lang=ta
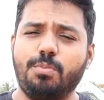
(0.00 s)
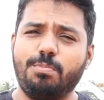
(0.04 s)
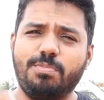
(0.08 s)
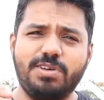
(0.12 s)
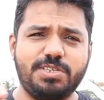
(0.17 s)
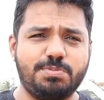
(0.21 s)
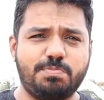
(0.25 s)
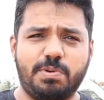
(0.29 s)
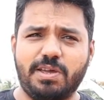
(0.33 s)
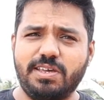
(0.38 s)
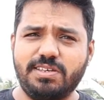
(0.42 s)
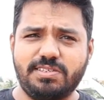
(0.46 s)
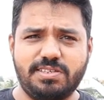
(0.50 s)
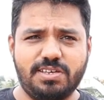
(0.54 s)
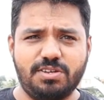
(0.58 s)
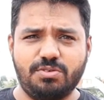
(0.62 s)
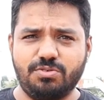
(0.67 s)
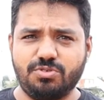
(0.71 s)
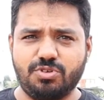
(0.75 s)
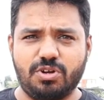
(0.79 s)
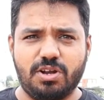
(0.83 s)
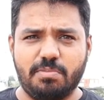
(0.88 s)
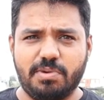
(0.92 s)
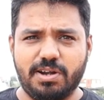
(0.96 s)
ரொம்ப
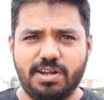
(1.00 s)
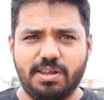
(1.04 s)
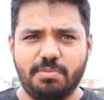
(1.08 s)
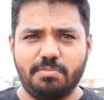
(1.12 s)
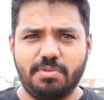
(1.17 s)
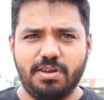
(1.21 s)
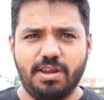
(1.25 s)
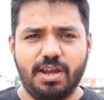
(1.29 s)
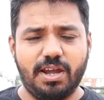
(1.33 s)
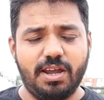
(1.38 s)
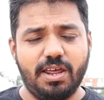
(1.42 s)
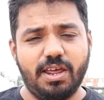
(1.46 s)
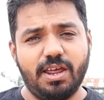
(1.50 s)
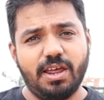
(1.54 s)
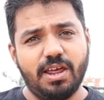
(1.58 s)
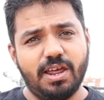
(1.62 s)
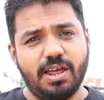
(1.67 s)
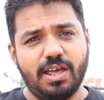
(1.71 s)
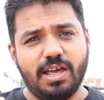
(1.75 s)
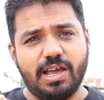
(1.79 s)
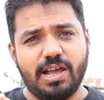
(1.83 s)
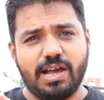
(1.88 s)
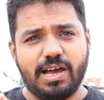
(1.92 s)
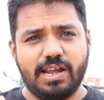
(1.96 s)
ஸ்பைசின்னு சொல்ல மாட்டேன் பிரியாணி
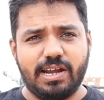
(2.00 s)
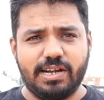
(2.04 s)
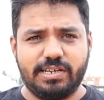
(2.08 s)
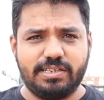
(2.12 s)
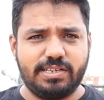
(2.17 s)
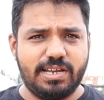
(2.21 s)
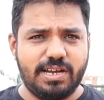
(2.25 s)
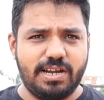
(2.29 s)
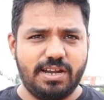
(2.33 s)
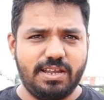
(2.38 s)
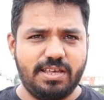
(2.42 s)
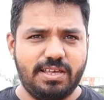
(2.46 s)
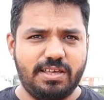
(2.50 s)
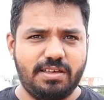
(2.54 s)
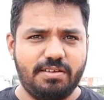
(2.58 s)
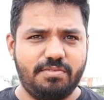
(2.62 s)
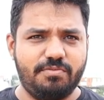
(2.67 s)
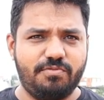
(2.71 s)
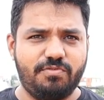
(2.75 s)
கரெக்டான